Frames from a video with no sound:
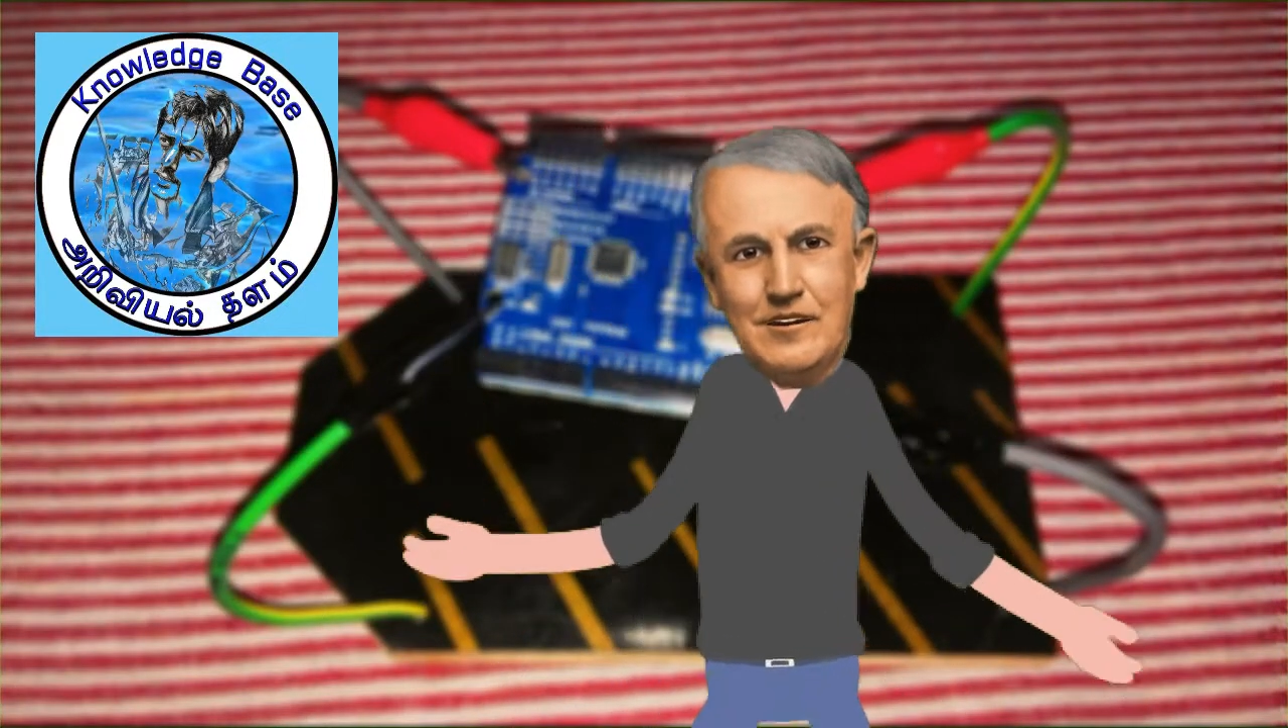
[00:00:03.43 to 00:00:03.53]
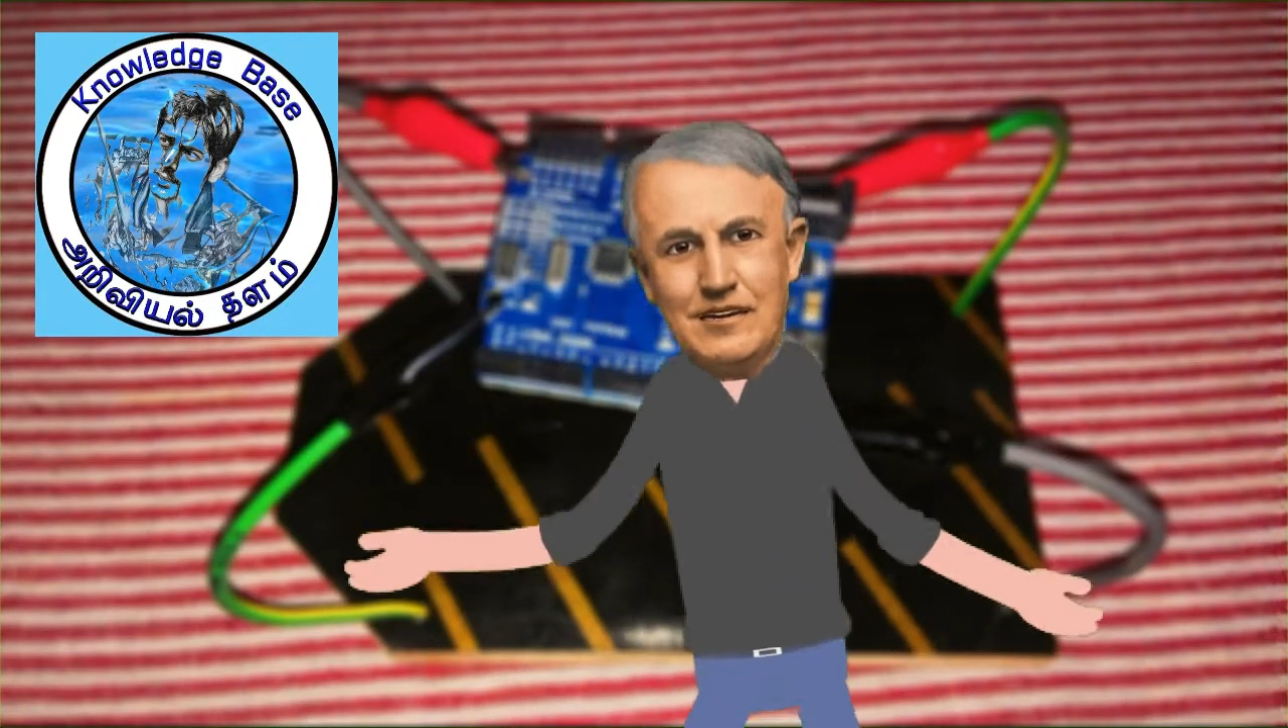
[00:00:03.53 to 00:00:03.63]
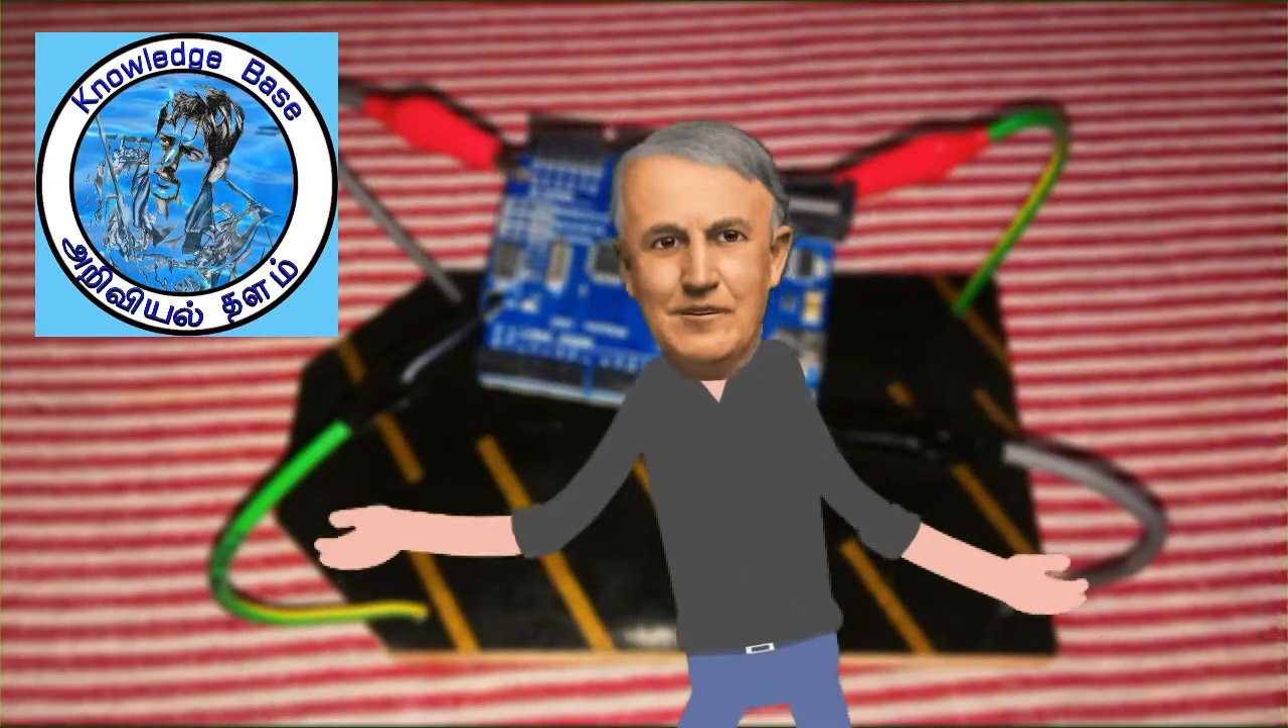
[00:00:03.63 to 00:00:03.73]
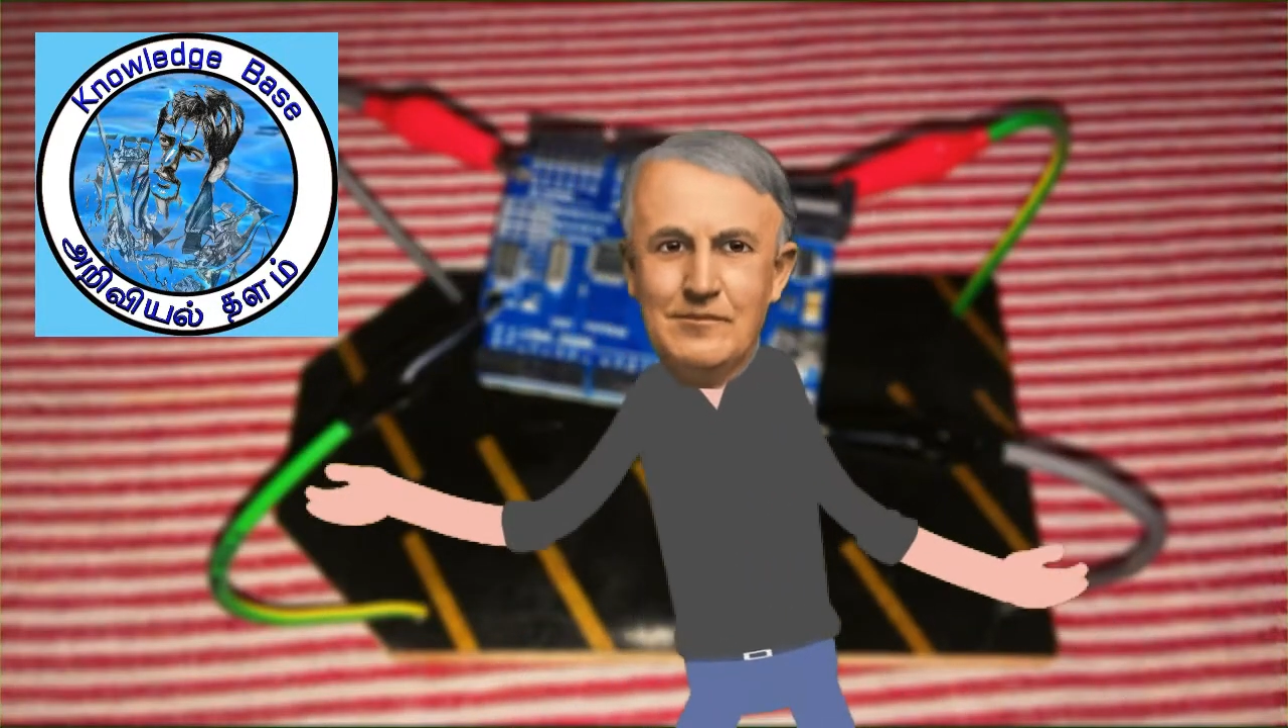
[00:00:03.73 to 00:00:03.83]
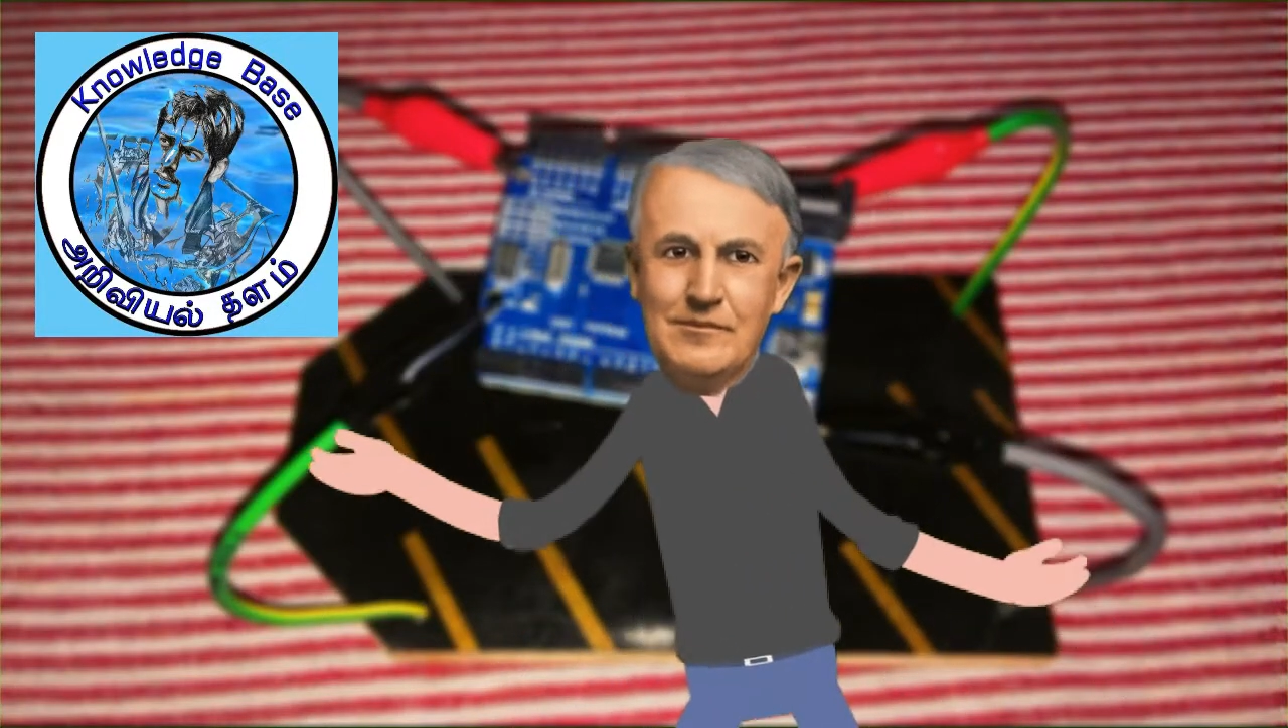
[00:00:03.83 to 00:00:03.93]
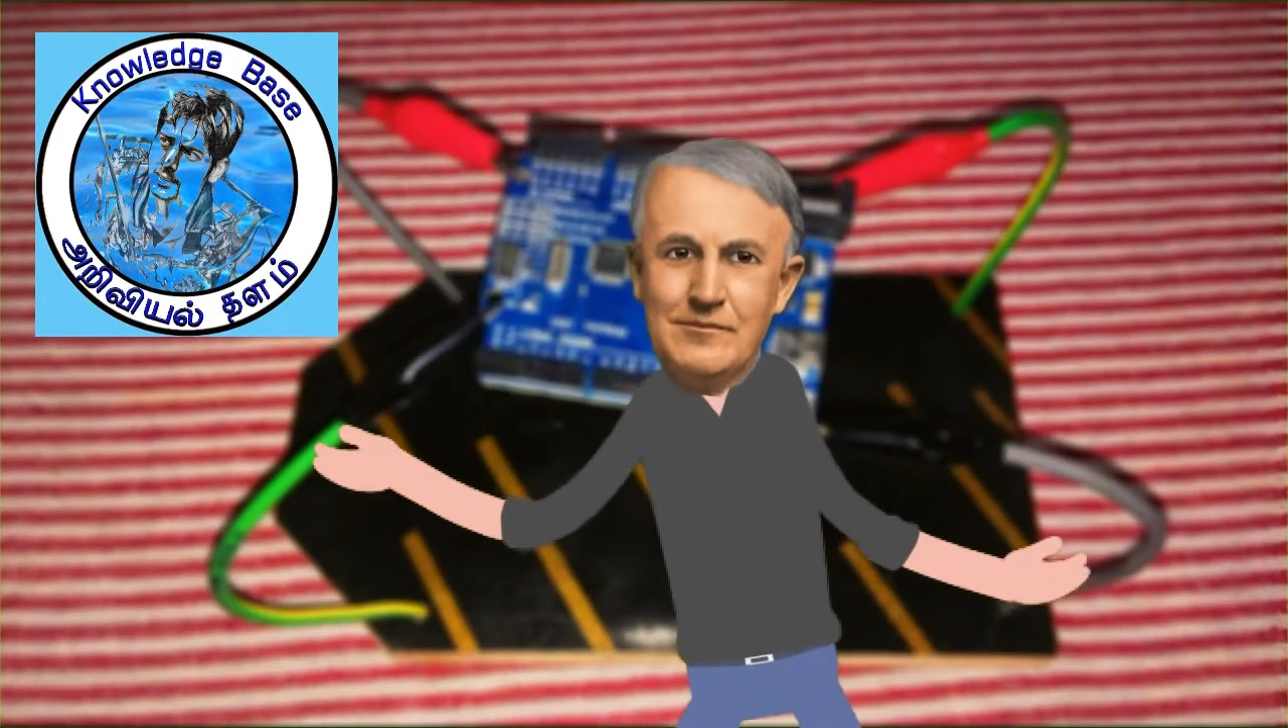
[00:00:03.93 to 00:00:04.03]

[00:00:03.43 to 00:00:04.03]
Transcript: ஆடிசன்